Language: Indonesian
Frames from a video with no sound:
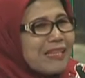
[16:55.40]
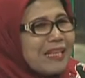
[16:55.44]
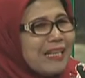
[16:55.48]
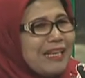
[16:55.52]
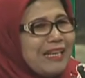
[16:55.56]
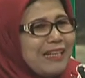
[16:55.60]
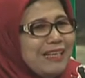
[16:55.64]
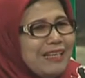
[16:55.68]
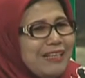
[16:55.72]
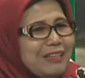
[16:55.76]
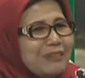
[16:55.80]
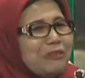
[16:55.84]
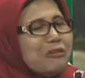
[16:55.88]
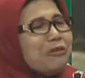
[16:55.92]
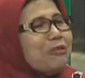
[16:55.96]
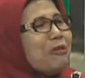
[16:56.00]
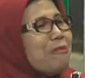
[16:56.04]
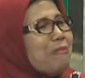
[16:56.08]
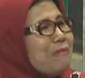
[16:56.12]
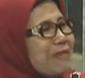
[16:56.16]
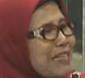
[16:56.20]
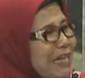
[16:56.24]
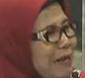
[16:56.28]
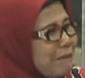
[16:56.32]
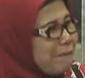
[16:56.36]
uh, untuk
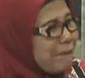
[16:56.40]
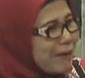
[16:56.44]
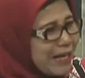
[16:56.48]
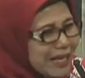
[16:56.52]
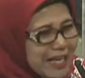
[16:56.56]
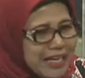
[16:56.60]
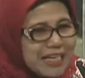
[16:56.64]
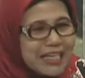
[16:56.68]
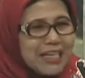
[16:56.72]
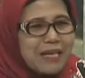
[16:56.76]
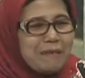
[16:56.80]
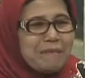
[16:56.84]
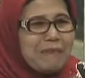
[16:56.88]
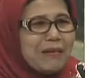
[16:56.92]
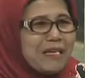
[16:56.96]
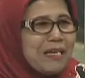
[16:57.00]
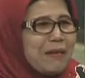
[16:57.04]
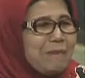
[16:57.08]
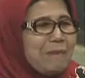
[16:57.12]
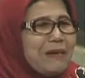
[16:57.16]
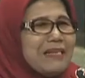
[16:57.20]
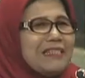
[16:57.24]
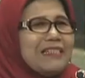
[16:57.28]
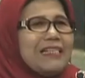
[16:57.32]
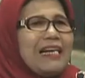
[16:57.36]
menyampaikan kepada
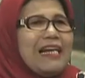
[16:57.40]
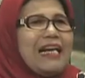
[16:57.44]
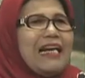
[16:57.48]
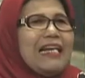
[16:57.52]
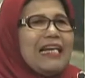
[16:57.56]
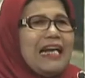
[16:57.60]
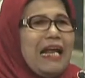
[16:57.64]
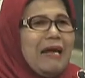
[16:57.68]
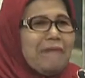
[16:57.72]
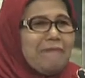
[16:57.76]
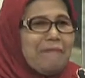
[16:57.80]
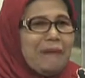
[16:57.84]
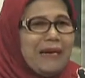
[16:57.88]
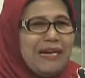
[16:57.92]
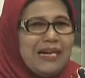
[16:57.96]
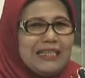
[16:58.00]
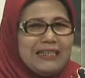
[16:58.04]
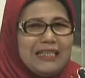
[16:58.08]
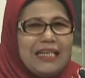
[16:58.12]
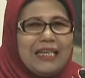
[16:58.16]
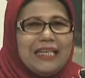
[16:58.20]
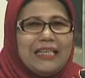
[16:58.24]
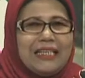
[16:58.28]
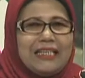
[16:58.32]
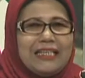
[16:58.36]
masyarakat
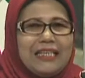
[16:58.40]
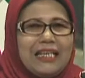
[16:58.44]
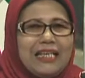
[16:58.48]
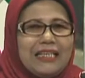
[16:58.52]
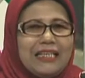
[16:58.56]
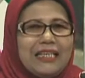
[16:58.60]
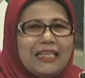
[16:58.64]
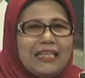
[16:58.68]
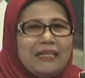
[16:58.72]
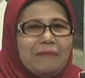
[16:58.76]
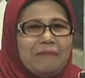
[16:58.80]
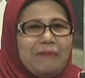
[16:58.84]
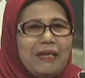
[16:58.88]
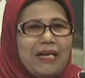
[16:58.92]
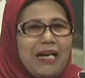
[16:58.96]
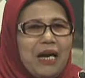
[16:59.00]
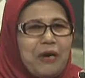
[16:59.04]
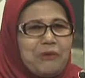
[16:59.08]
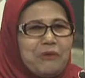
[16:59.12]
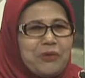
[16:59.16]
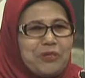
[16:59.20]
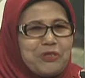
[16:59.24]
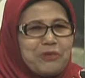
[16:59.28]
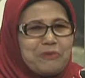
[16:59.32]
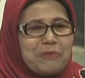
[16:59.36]
apalagi kita dari
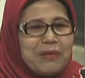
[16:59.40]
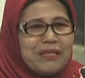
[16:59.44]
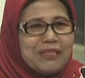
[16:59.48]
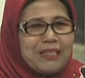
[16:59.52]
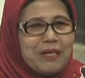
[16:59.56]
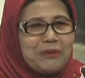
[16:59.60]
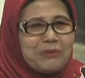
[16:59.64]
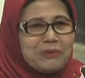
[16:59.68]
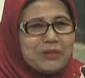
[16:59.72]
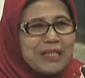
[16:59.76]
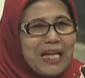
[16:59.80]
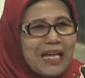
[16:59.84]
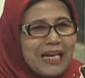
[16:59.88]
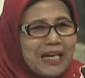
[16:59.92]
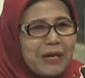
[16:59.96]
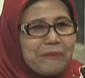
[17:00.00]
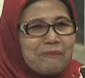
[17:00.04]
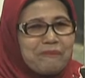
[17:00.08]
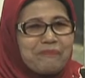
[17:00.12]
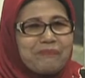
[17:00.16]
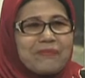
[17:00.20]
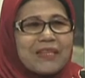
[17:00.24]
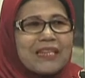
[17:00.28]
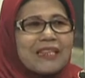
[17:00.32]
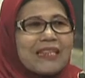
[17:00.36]
BKW Sumatera Utara mm
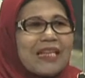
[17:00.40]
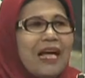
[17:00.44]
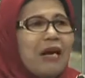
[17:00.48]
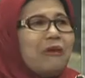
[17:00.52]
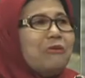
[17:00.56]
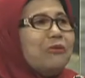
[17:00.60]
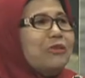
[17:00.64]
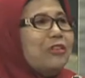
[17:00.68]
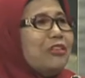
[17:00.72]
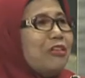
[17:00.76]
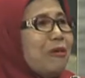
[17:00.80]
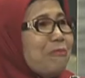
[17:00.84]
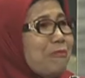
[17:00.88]
-hmm. tanggung jawab